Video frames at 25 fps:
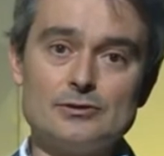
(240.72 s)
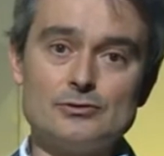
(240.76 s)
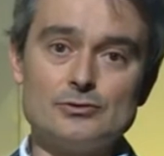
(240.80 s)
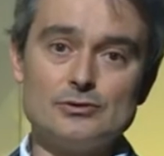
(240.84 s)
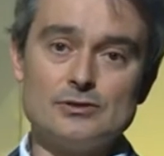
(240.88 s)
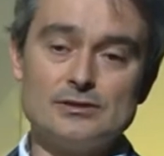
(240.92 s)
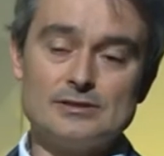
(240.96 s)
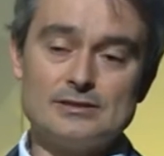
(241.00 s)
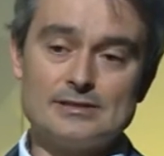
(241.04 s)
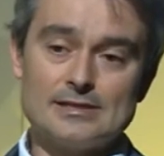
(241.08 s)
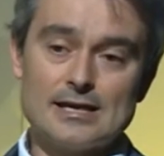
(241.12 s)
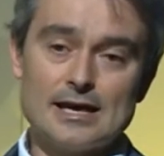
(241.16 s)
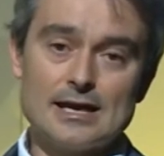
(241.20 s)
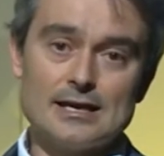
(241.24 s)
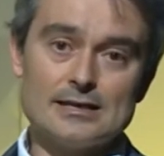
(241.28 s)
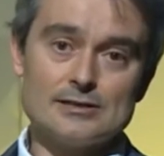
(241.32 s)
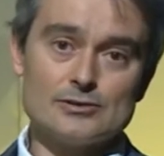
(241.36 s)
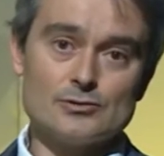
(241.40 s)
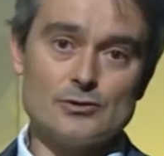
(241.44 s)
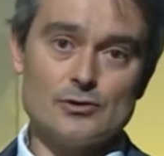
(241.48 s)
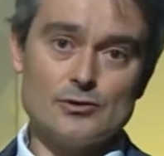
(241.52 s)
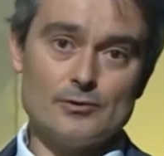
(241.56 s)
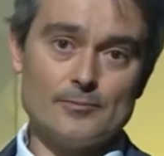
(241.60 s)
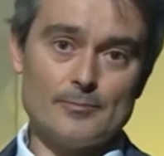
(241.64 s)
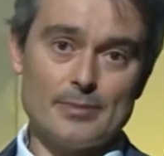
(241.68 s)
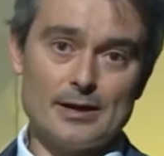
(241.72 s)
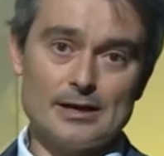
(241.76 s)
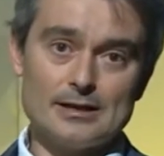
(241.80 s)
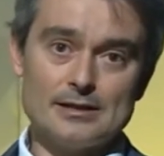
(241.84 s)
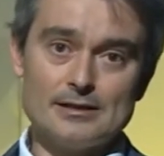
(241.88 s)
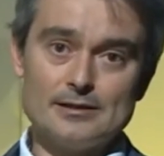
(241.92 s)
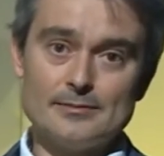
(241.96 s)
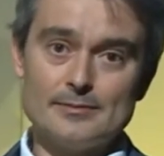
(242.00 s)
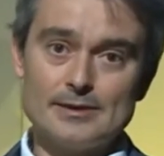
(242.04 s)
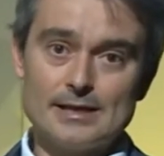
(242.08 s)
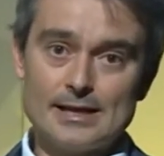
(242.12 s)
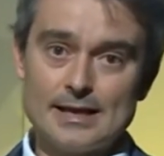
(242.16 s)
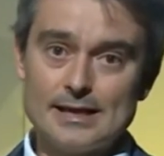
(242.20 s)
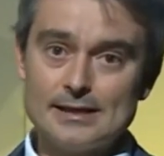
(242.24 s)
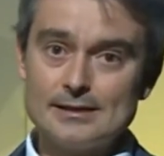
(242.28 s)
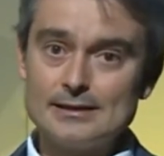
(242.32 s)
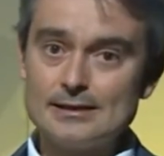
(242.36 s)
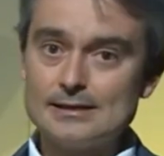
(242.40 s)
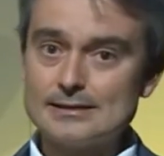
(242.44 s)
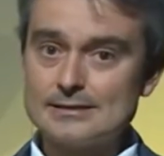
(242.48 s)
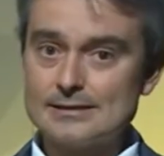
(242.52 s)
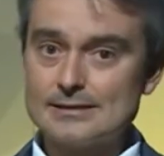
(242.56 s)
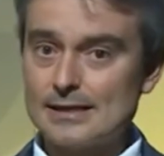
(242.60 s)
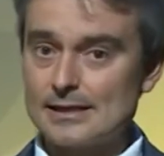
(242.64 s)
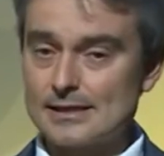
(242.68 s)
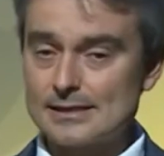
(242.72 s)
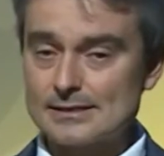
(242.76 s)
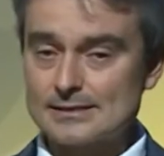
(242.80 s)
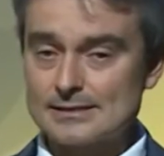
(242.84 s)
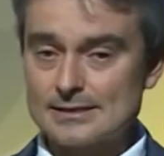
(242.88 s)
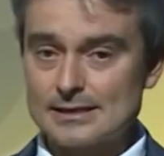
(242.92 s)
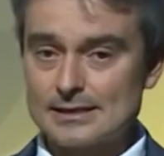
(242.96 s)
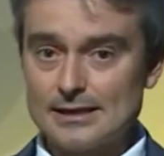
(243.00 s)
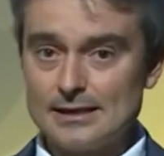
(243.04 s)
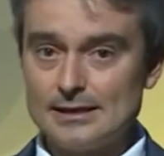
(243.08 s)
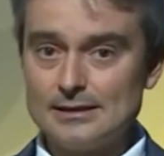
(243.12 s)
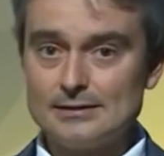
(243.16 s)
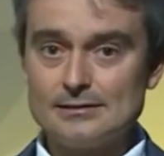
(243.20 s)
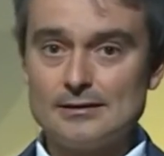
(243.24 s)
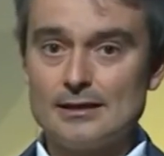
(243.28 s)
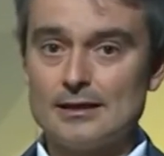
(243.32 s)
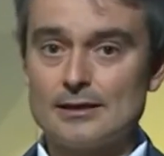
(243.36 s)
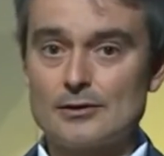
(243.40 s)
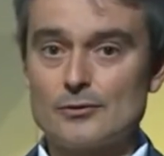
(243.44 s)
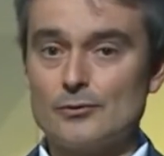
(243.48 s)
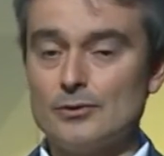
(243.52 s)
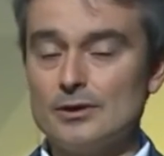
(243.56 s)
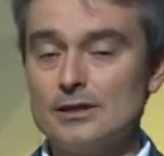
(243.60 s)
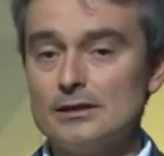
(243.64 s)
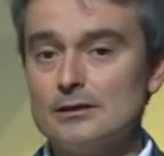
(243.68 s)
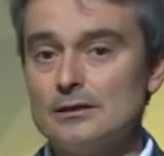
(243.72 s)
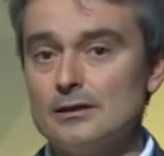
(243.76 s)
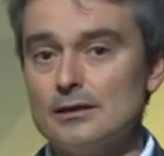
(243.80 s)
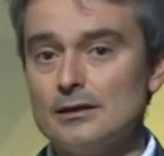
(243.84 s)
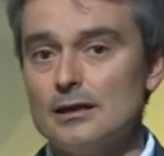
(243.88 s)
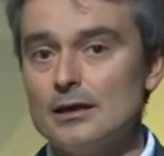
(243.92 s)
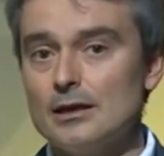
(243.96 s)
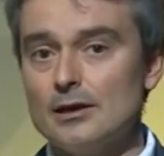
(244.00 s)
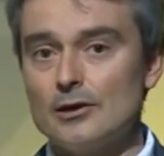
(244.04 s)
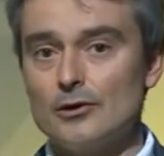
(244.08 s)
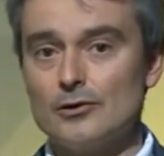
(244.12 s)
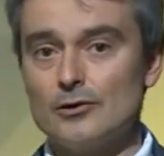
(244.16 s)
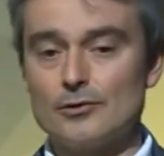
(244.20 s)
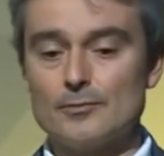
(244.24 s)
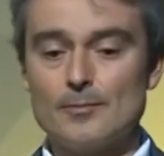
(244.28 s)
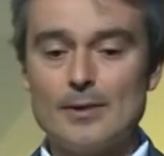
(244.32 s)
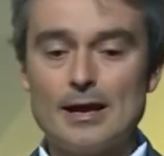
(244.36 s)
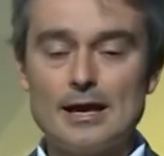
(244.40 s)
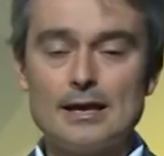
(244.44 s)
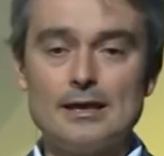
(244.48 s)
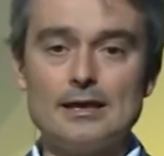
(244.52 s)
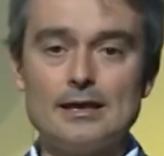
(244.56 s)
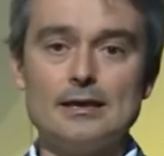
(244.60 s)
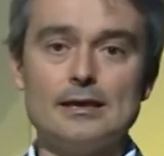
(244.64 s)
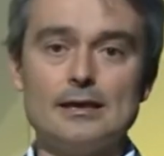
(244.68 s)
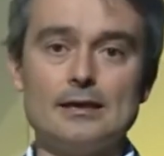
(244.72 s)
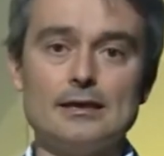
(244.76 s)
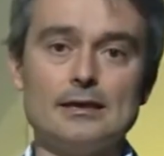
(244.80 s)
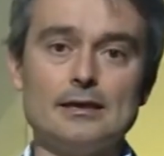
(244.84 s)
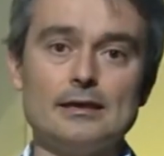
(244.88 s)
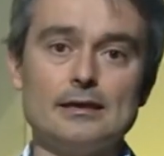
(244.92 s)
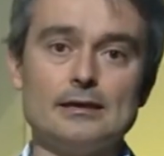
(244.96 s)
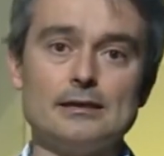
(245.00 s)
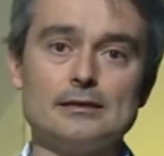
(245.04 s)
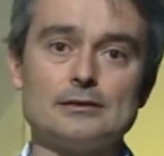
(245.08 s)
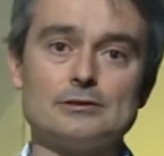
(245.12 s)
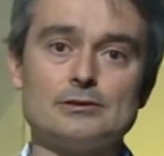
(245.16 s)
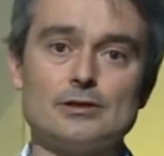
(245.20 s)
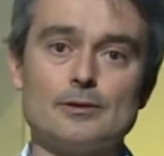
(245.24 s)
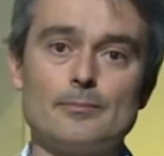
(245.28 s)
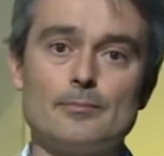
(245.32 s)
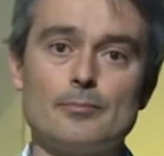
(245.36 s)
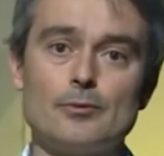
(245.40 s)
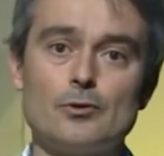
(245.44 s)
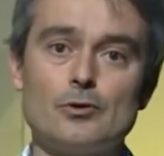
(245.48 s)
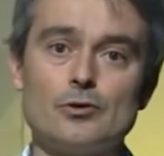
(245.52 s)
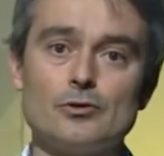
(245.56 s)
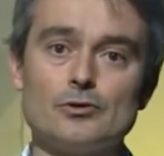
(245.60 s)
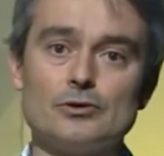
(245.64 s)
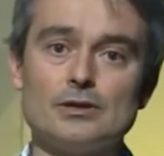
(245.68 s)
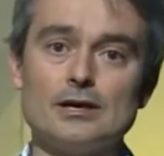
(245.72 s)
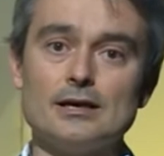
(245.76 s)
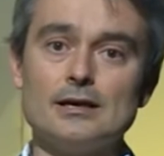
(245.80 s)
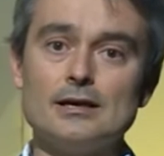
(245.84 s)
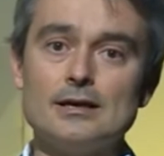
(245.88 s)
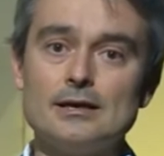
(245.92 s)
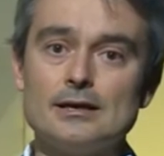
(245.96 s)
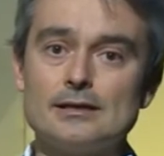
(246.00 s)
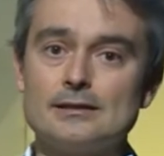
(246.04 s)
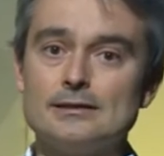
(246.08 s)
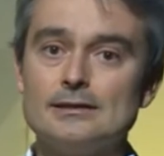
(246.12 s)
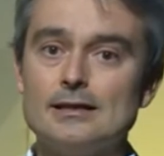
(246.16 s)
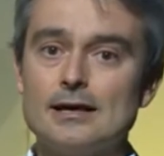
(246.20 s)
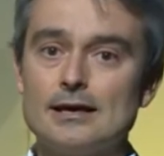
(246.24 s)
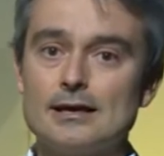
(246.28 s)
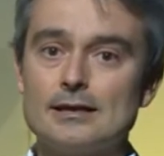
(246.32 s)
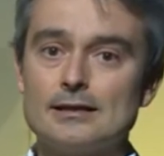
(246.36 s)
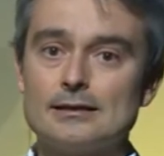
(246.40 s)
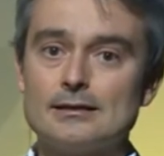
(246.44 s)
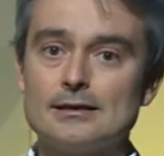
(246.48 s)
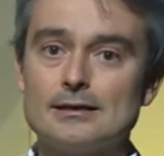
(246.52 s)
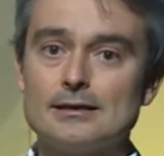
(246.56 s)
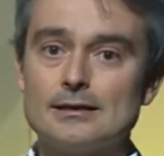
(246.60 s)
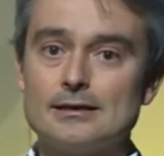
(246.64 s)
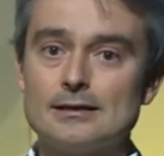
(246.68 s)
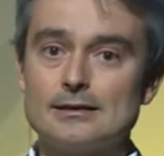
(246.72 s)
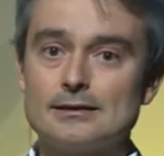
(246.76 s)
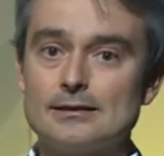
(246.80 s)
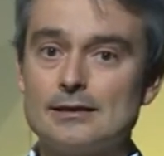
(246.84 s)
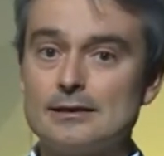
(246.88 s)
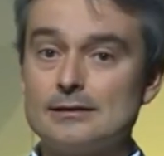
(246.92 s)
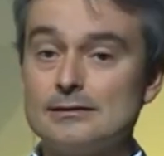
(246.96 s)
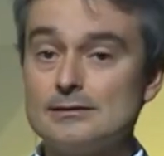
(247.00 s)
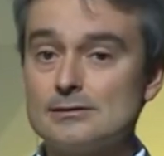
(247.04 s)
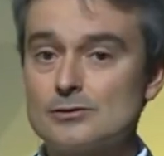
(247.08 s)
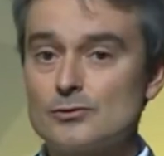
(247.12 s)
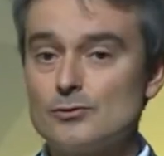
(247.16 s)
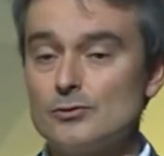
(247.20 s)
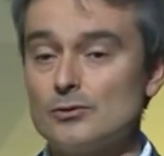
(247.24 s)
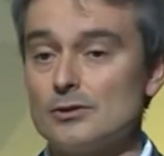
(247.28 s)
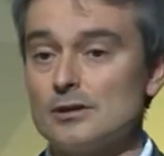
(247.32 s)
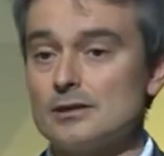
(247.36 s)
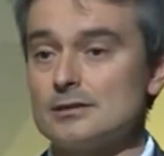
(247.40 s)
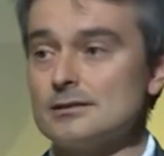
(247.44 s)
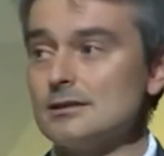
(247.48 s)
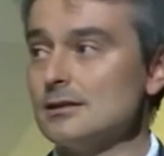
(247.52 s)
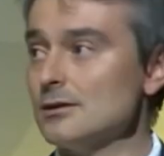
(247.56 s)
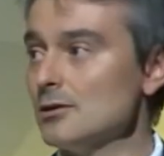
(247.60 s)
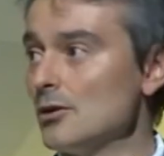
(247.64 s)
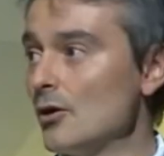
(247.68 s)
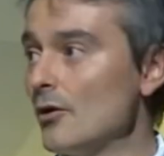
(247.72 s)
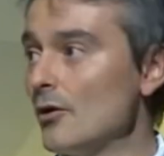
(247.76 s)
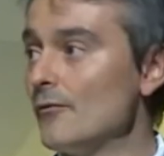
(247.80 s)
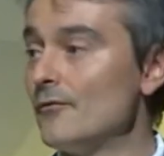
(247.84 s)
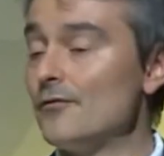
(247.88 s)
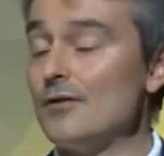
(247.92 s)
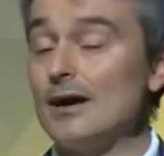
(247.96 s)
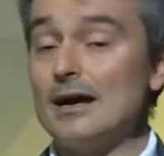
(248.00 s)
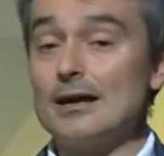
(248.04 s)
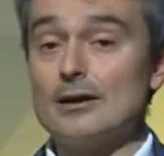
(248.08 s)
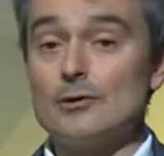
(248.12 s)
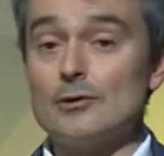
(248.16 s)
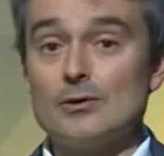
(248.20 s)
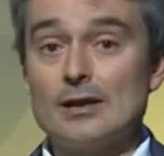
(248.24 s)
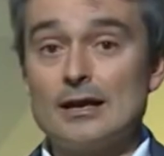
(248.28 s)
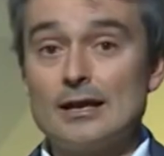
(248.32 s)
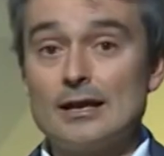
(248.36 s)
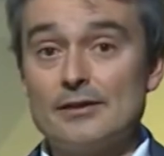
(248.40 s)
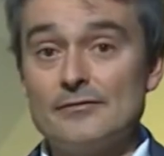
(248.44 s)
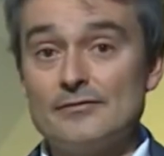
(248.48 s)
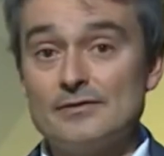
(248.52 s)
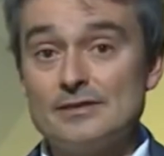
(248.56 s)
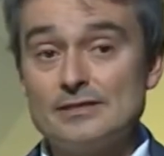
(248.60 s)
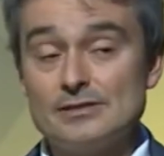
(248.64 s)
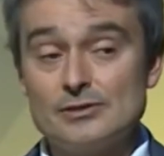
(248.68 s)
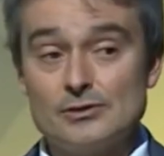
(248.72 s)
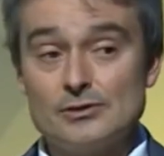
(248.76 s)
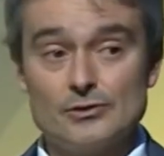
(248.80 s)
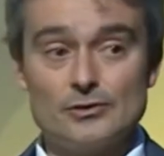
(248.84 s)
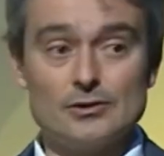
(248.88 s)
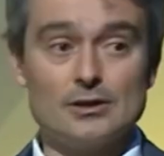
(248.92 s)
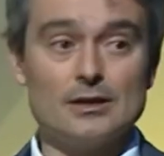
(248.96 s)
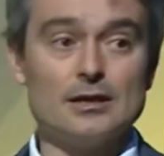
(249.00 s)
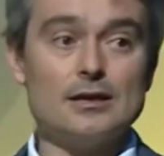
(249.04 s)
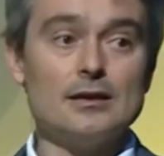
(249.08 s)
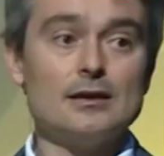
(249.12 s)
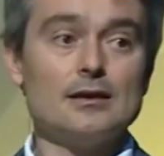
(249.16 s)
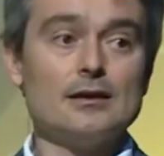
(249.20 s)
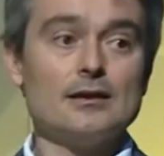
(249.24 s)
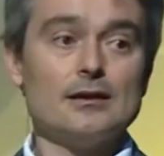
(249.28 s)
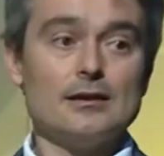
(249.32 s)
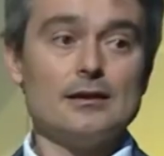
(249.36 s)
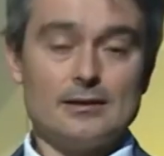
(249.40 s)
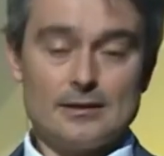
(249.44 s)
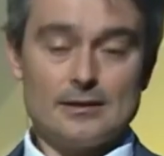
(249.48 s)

giudiziale sui compagni di merenda è stata scritta e quindi ormai c'è poco da da, da, da, discutere se non fare una revisione. Ha partecipato anche